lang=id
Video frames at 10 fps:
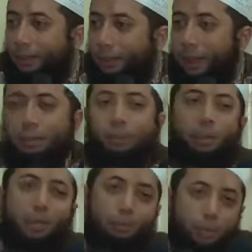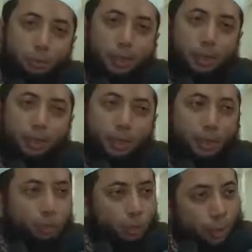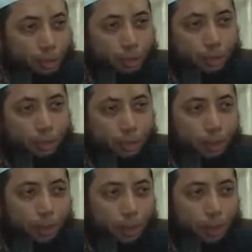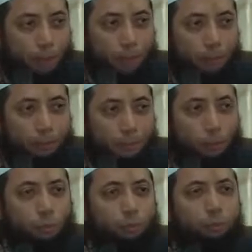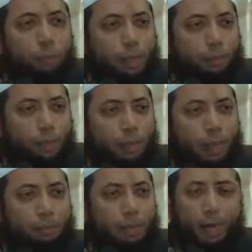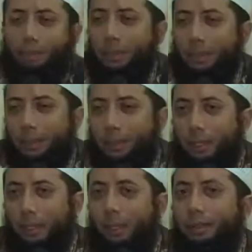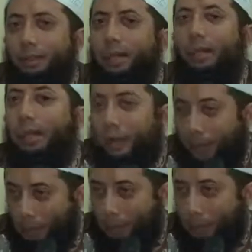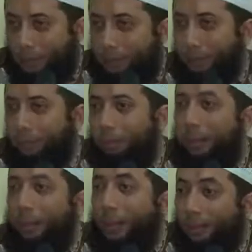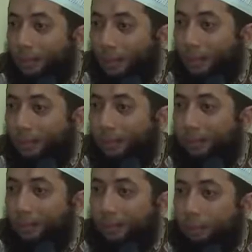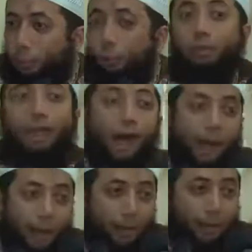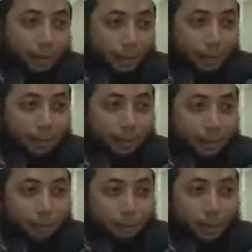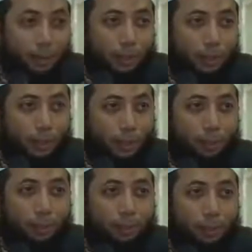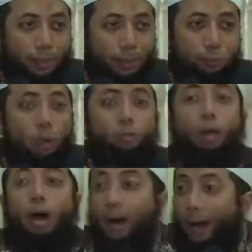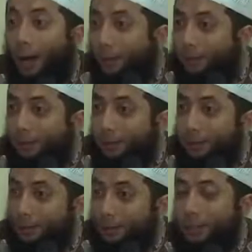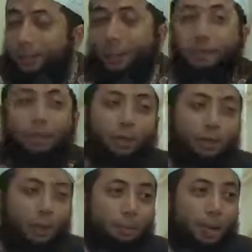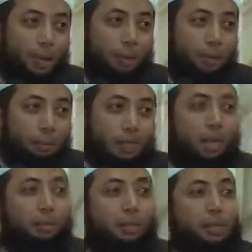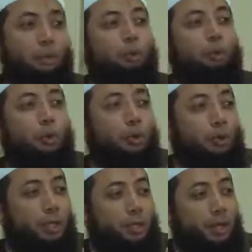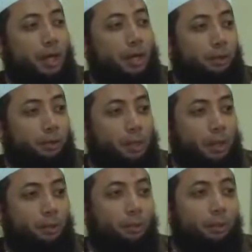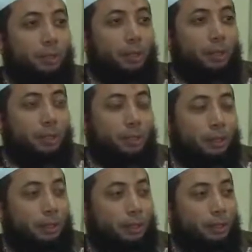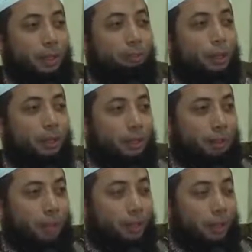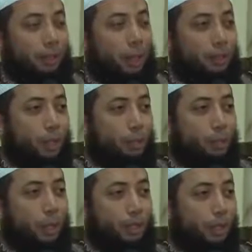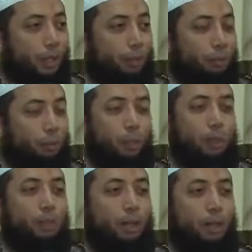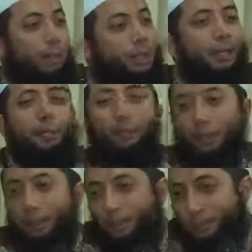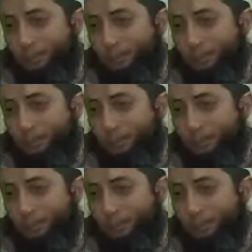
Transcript: lalu saya berikan masukan Anda boleh ya antum boleh menggambar apa saja yang tidak dilarang seperti pemandangan kota ya eh, apa namanya buah-buahan. Jadi sekarang dia kalau gambar pasar-pasar kuno Jazirah Arab misalnya dulu eh, dibuatlah sama dia tendanya, rumahnya, buah-buahnya, tapi nggak ada orangnya.